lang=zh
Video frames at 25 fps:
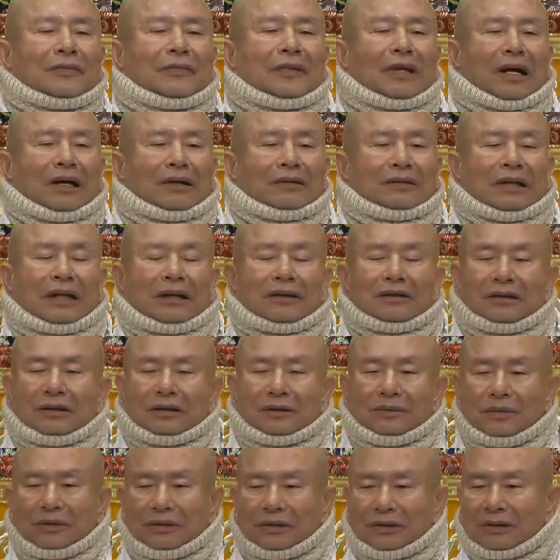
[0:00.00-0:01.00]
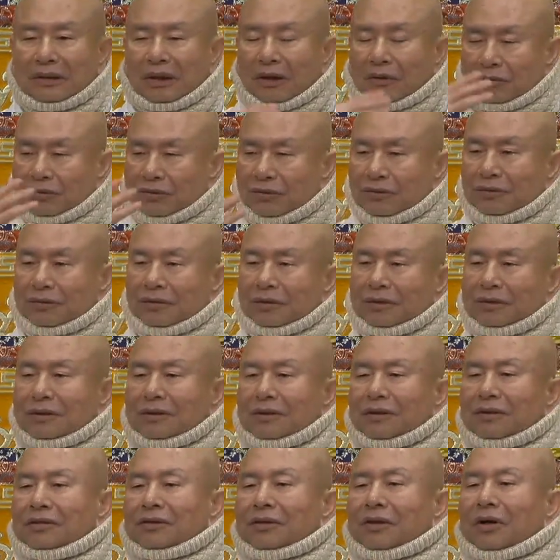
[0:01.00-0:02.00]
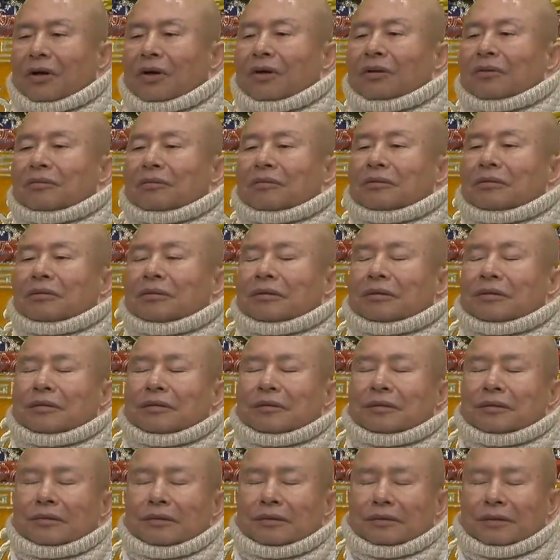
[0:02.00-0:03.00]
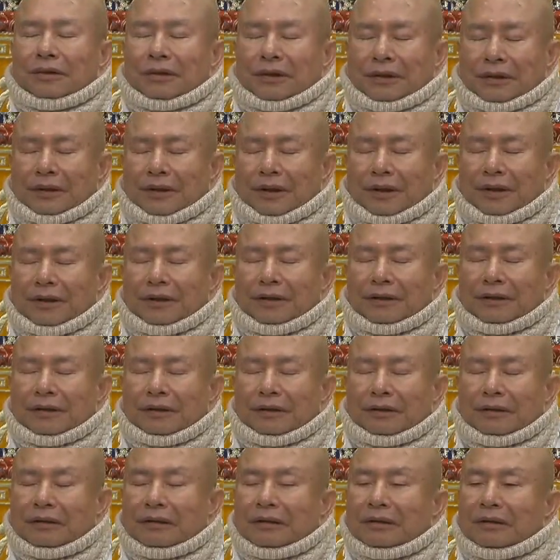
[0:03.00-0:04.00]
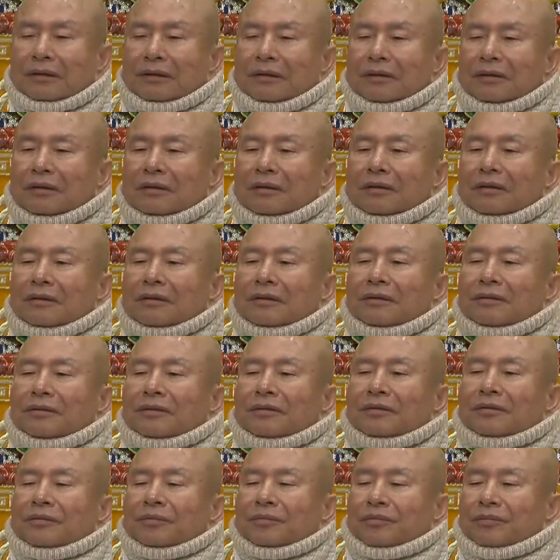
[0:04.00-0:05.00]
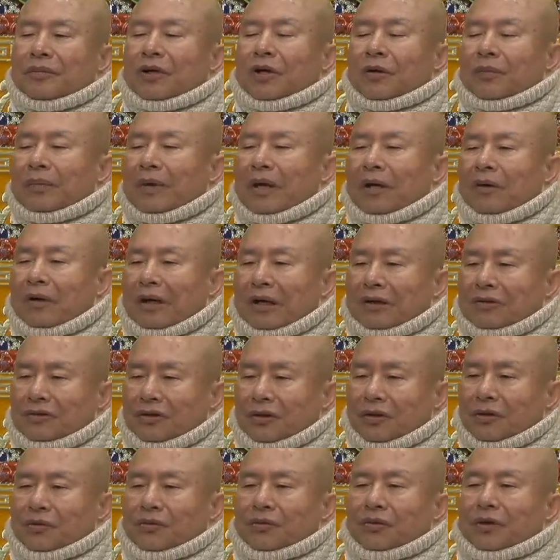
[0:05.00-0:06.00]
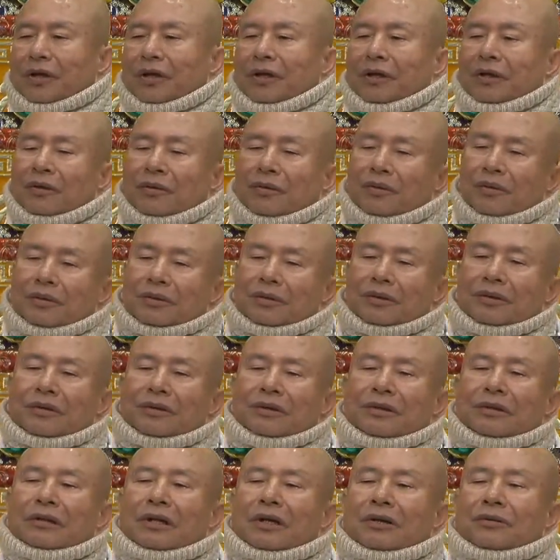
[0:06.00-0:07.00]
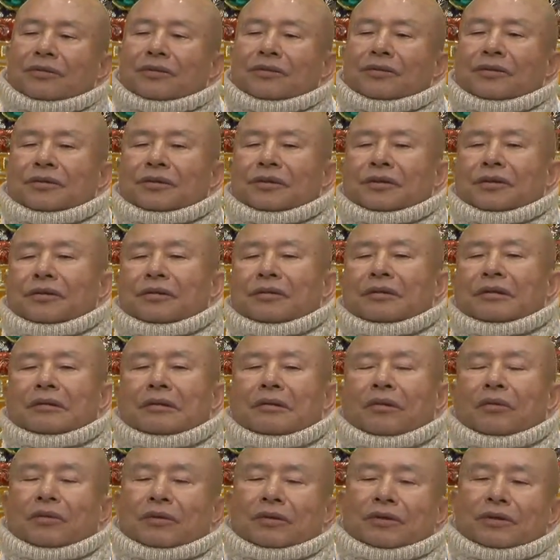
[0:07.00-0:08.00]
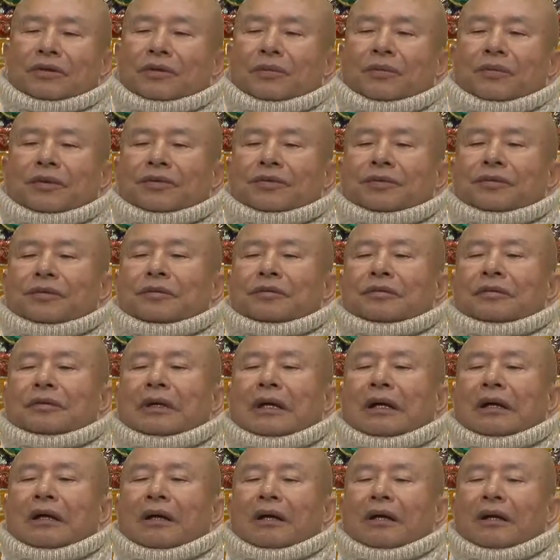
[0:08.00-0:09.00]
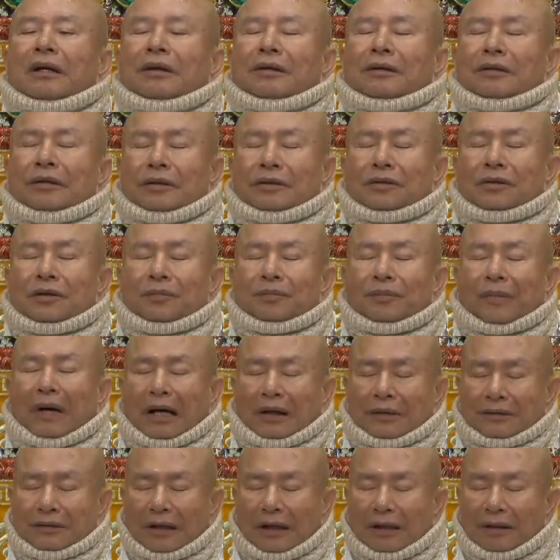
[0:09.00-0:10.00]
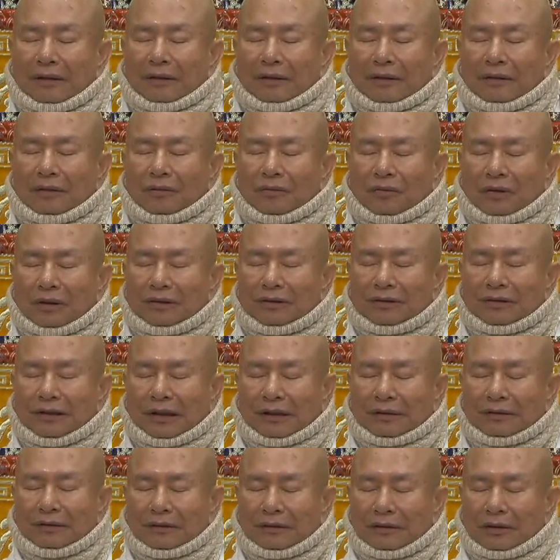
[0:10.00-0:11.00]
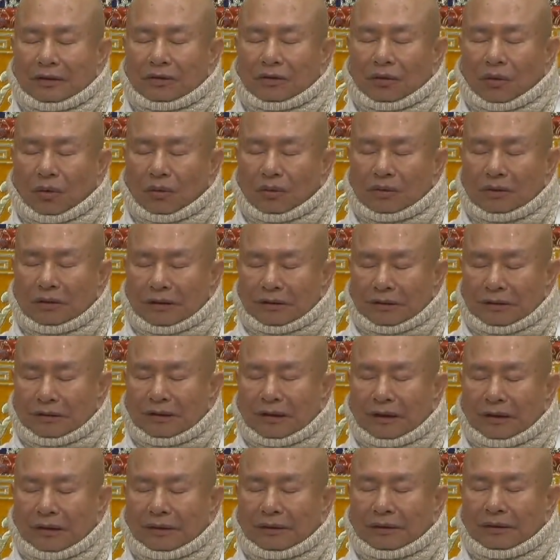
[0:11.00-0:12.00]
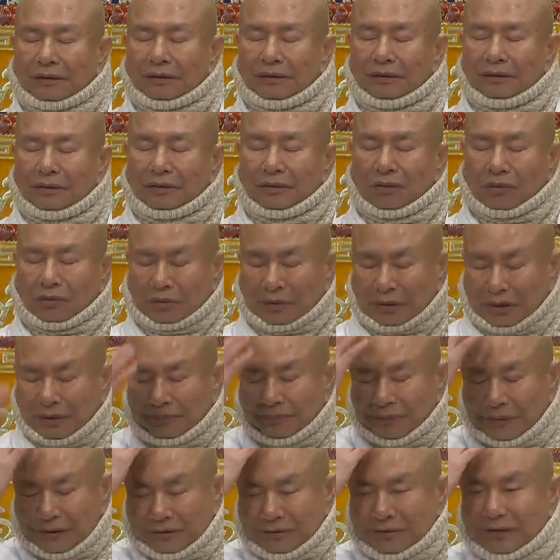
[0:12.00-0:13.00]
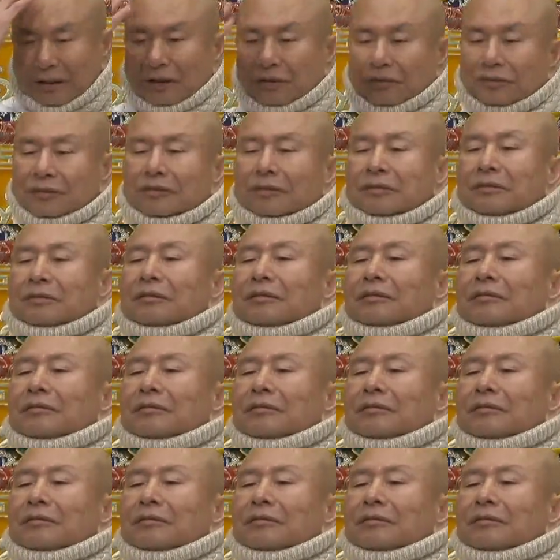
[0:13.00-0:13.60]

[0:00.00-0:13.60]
啊，当你遇到事情的时候，你可以没有办法解决，或者遇到事情或者什么事，你就马上观想你的头顶上有根本上是，